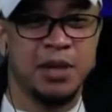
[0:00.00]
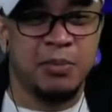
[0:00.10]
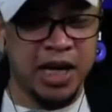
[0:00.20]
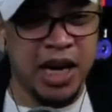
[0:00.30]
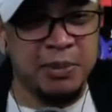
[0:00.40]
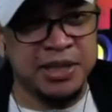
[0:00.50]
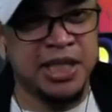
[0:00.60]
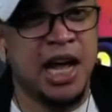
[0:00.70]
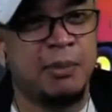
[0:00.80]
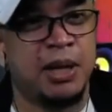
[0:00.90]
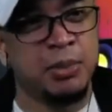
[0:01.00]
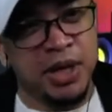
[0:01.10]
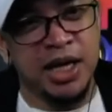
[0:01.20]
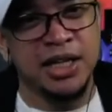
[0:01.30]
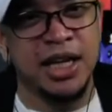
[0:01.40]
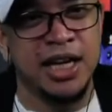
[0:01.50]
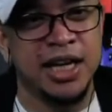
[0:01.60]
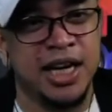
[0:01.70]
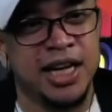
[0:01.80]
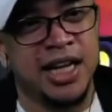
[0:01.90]
Maraming salamat po ha. Ah. Galing,
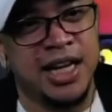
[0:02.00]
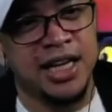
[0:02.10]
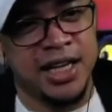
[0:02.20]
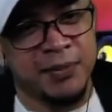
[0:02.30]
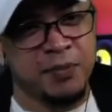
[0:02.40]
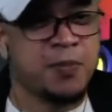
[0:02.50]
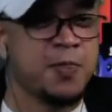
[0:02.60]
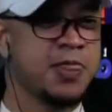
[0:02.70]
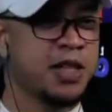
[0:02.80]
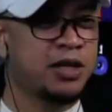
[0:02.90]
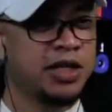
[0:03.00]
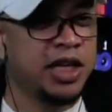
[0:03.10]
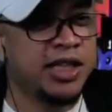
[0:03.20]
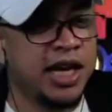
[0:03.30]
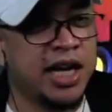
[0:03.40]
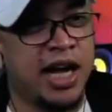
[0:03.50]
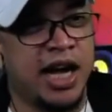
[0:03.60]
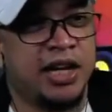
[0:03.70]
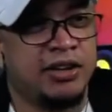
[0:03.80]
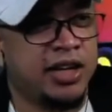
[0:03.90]
galing, galing. Yan
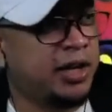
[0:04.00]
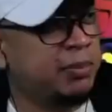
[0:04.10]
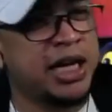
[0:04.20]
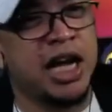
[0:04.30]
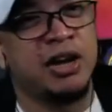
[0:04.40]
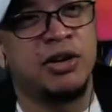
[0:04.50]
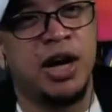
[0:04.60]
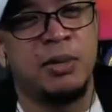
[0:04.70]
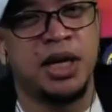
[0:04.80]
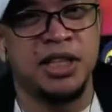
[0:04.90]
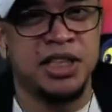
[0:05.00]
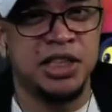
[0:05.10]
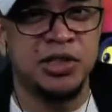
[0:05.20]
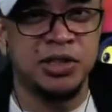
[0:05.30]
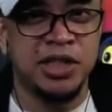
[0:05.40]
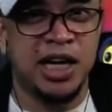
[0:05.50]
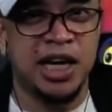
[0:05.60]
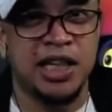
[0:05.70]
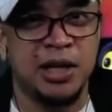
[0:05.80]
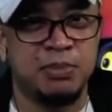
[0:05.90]
talagang ano eh, panalo ang mga desisyon ng
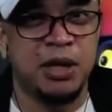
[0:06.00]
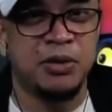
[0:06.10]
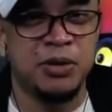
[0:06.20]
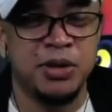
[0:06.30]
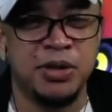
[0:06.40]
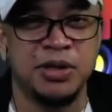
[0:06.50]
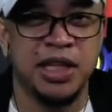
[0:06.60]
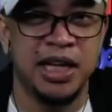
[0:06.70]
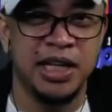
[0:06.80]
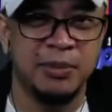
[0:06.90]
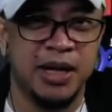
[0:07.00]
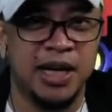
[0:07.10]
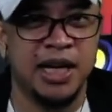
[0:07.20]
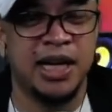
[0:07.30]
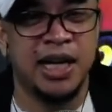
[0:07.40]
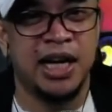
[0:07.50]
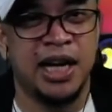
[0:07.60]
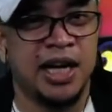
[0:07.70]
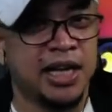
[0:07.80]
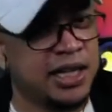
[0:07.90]
ating Pangulo sa kanyang mga
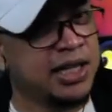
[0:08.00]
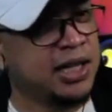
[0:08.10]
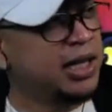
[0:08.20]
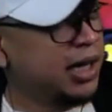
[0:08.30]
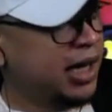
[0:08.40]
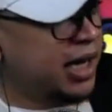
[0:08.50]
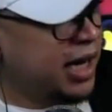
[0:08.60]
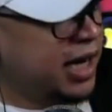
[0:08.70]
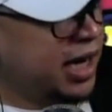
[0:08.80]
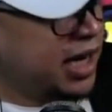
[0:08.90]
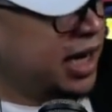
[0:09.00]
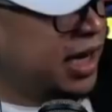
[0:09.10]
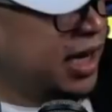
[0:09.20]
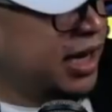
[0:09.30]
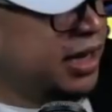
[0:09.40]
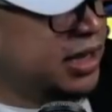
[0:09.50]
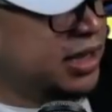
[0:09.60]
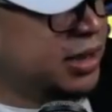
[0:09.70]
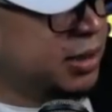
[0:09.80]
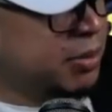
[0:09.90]
uh,
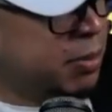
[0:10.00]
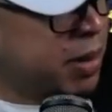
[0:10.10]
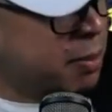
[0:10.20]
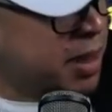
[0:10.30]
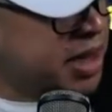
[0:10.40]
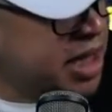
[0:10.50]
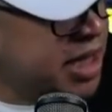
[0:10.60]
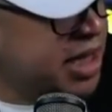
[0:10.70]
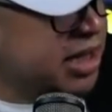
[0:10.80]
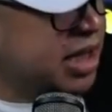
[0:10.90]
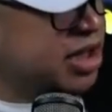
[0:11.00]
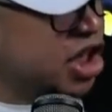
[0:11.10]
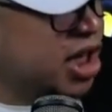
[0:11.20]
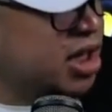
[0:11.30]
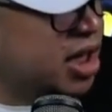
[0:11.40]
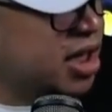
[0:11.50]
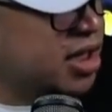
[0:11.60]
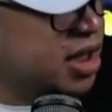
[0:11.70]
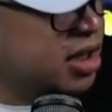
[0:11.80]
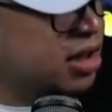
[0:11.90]
pagpapatigil sa child card
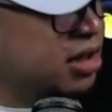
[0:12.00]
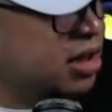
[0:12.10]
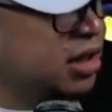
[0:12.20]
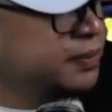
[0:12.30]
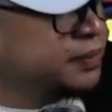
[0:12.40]
seat law